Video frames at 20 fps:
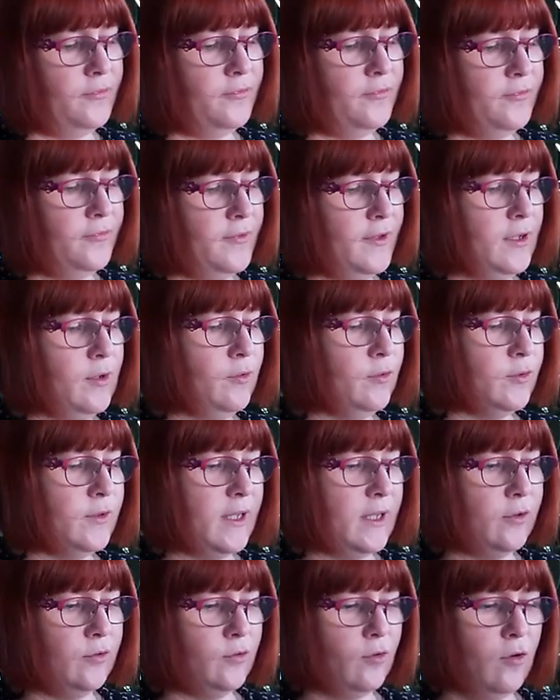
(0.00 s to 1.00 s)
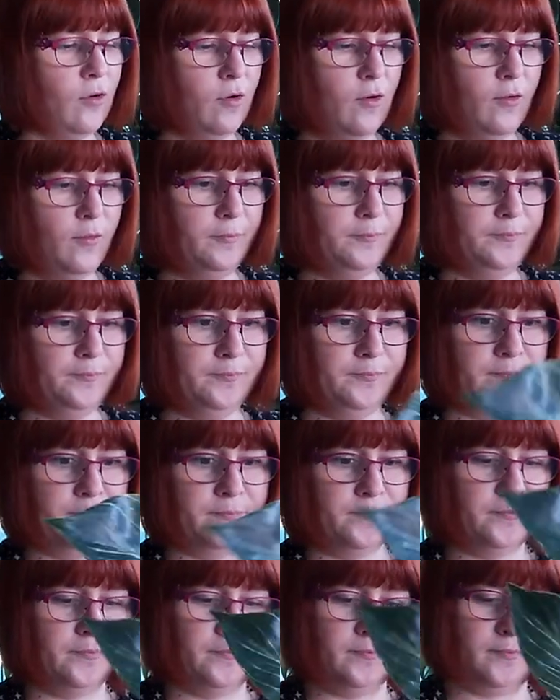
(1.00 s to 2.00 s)
philodendron.
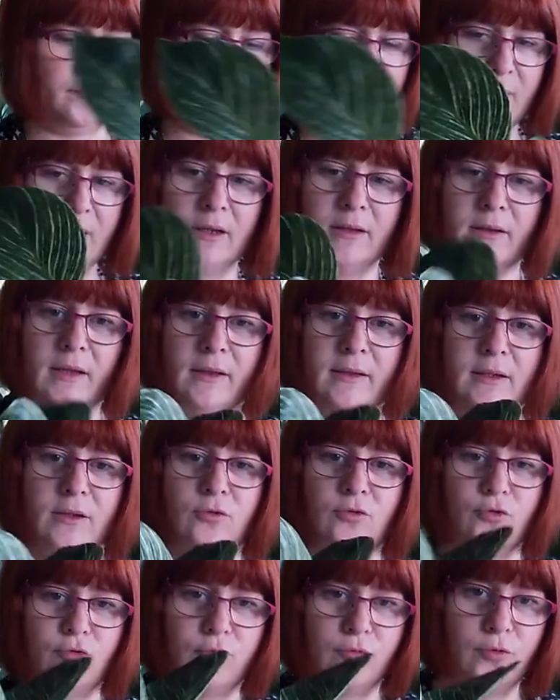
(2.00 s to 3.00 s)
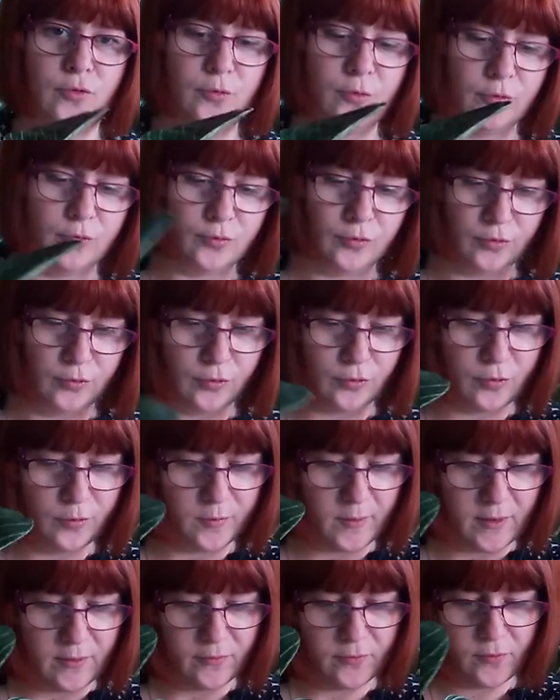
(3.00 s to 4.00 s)
Attendez que je vous le tourne
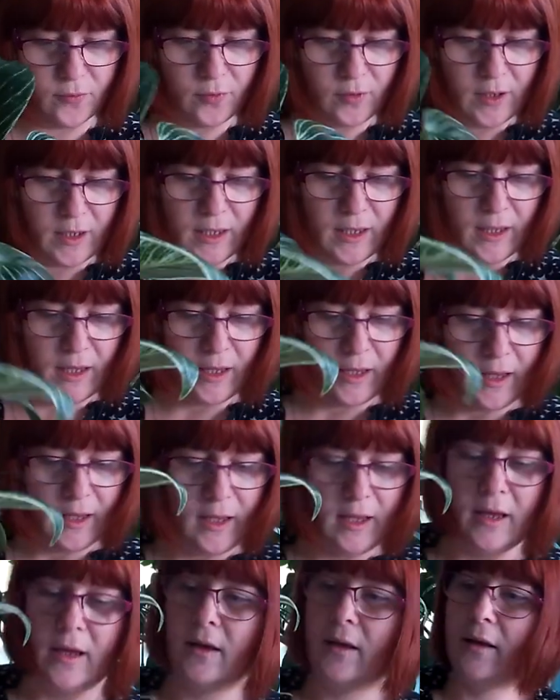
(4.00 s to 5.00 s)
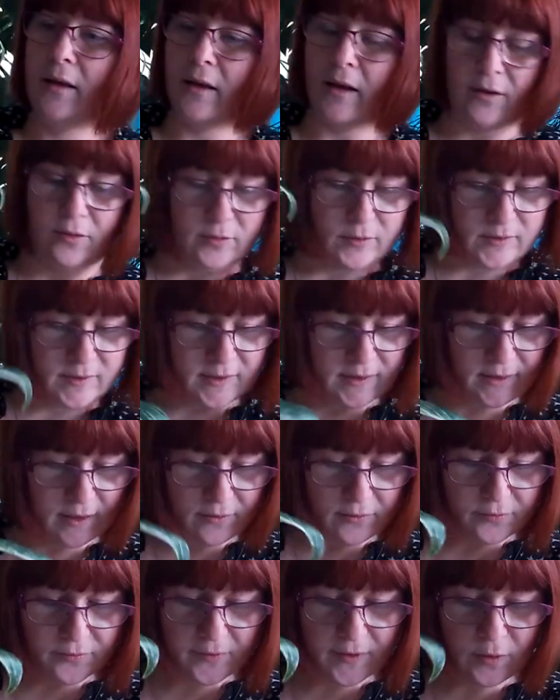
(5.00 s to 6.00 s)
comme il faut. Alors, c'est
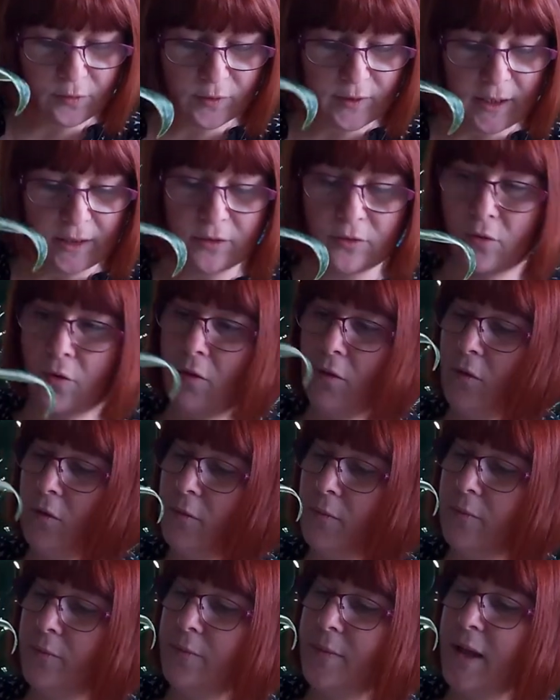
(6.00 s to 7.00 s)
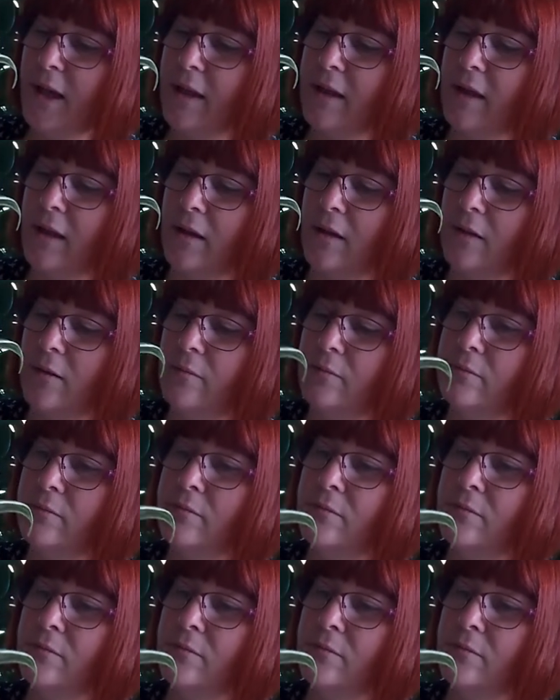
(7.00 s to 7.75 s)
un philodendron Birking. Vous